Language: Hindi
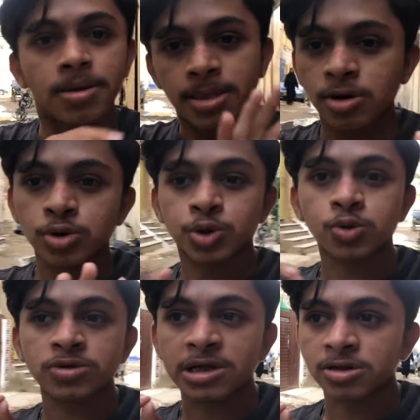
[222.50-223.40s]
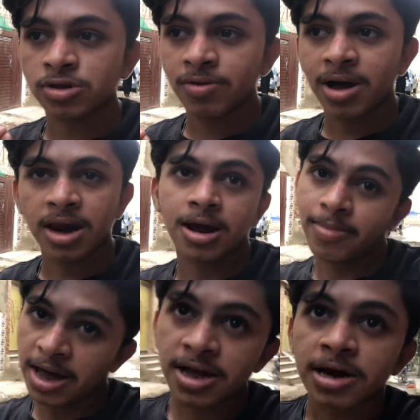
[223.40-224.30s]
ये देखो शुरू से ऐसा होता हुआ आ रहा है
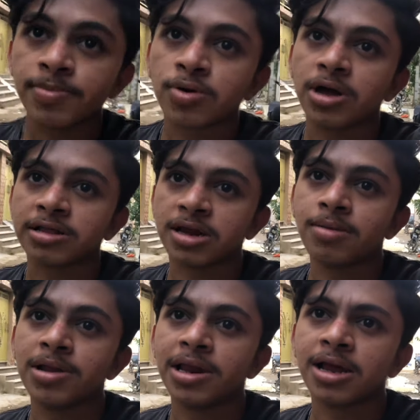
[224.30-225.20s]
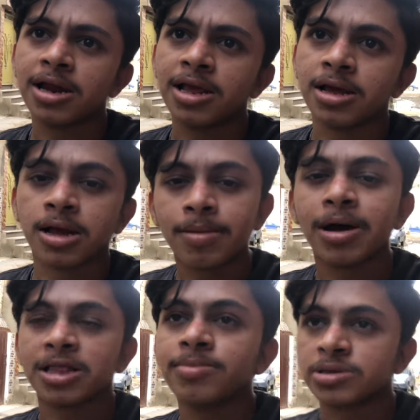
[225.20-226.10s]
हमारे घर पे कोई आता ना मिलने के लिए कम
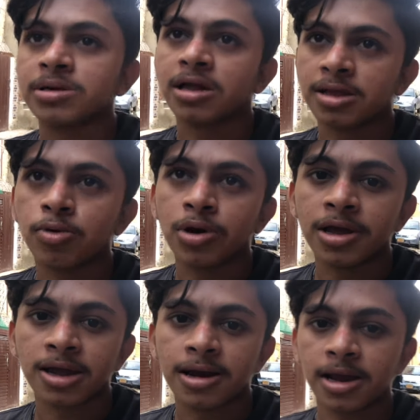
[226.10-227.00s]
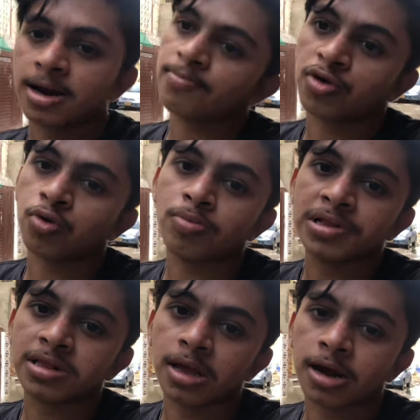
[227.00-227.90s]
आते बच्चे आते मोहल्ले के हाँ, लेकिन हम जरूर
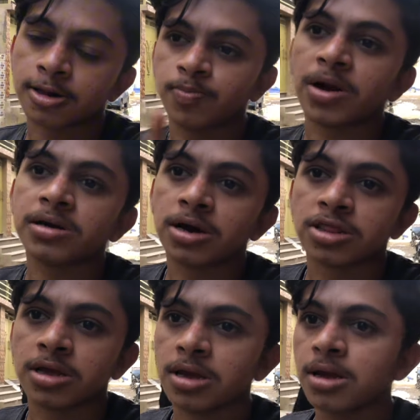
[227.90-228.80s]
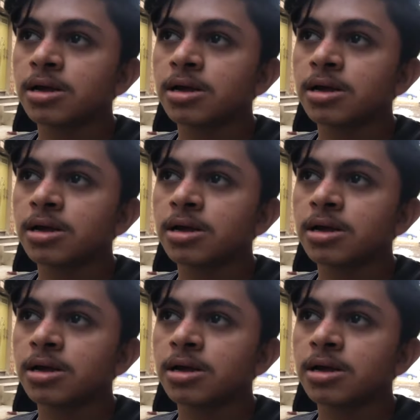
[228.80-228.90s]
मिलते हैं यार रिस्पेक्ट करते हैं